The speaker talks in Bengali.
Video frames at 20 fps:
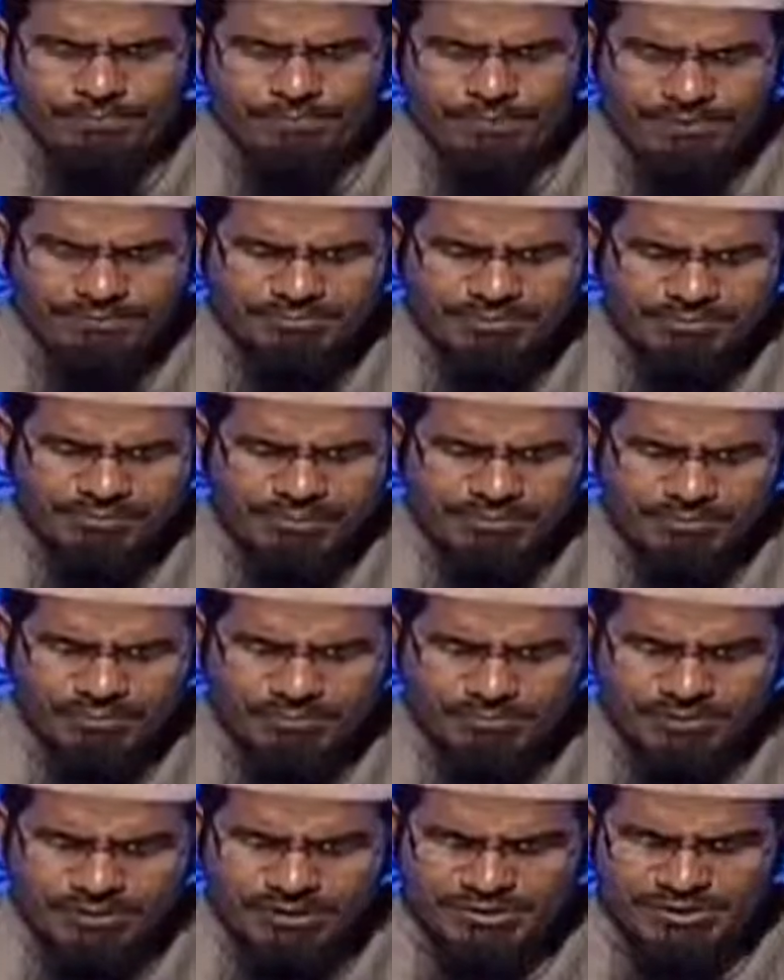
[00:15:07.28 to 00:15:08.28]
প্রথমে আমরা
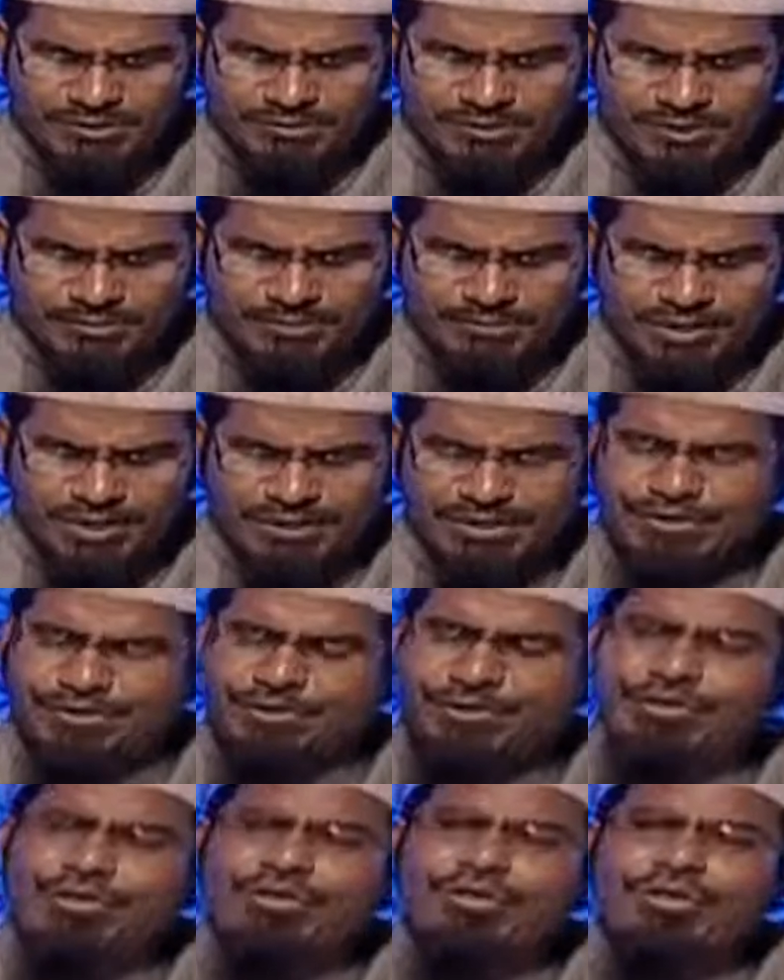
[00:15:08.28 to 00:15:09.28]
বলবো যে যেগুলি প্রাণী
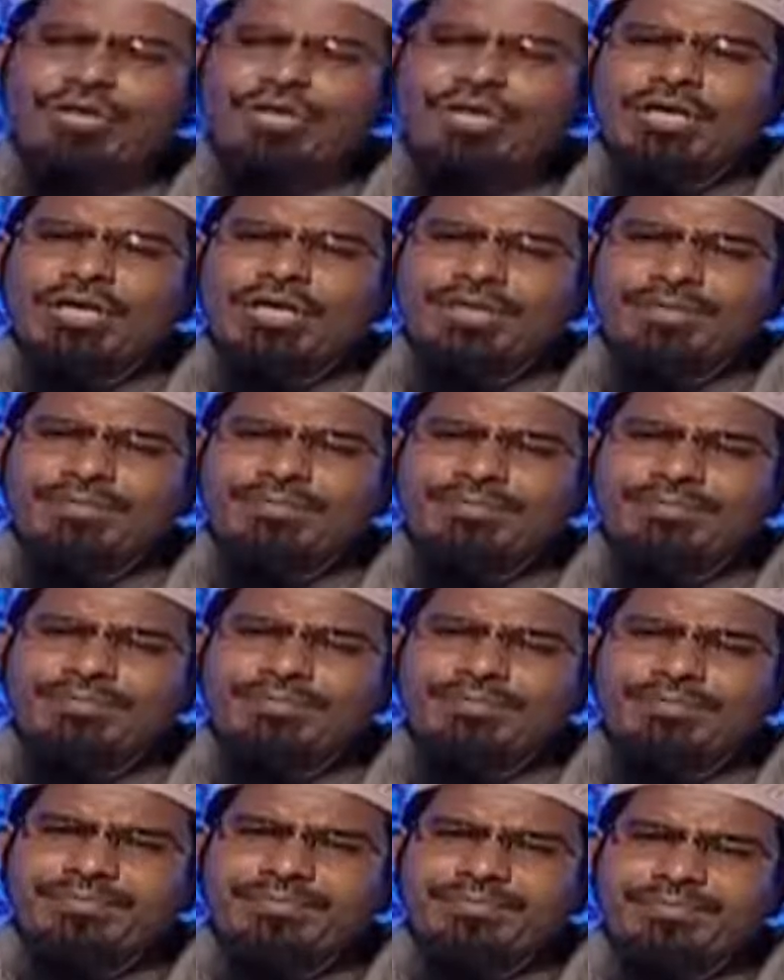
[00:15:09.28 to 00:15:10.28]
জগৎ নয়
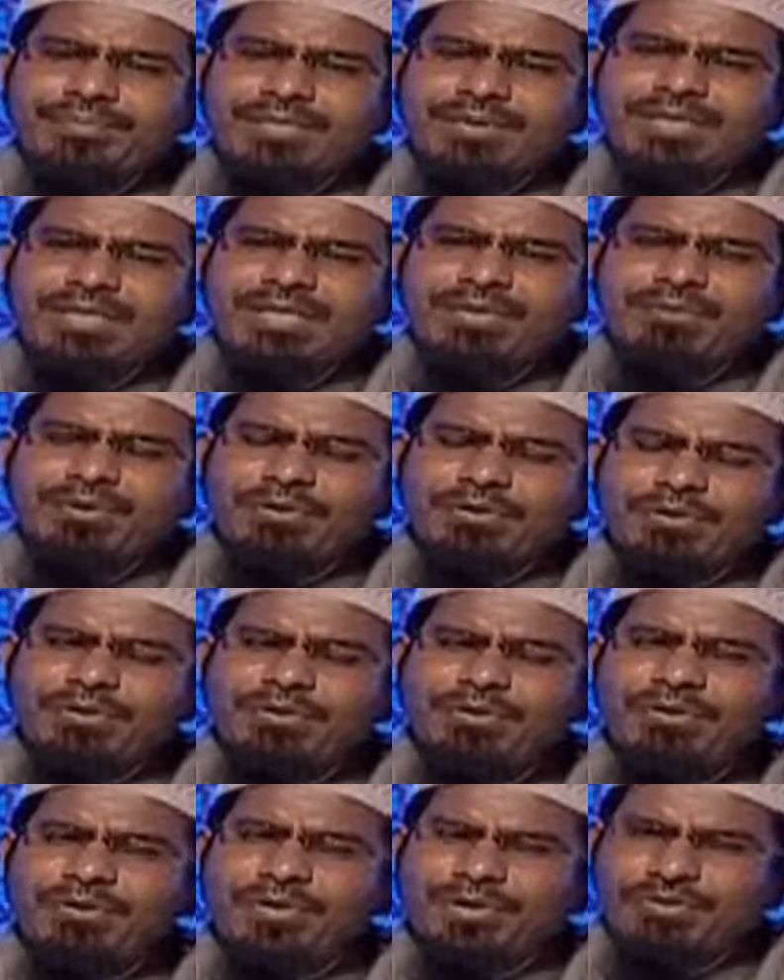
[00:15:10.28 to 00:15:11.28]
এটি আবার দুই
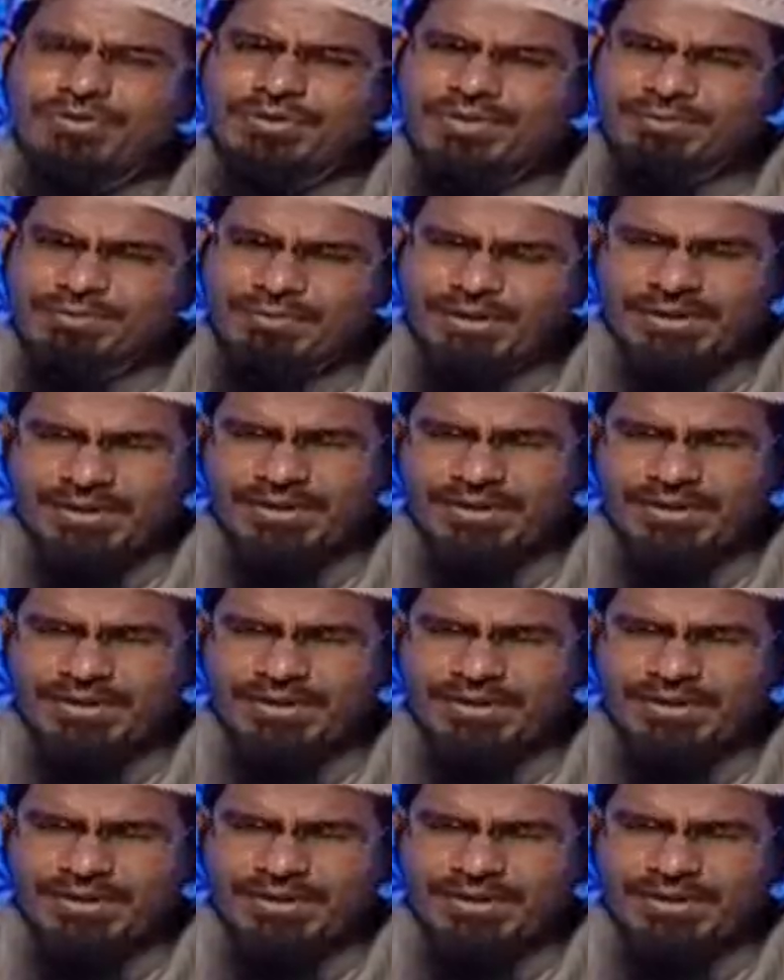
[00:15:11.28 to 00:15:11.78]
ধরনের হতে পারে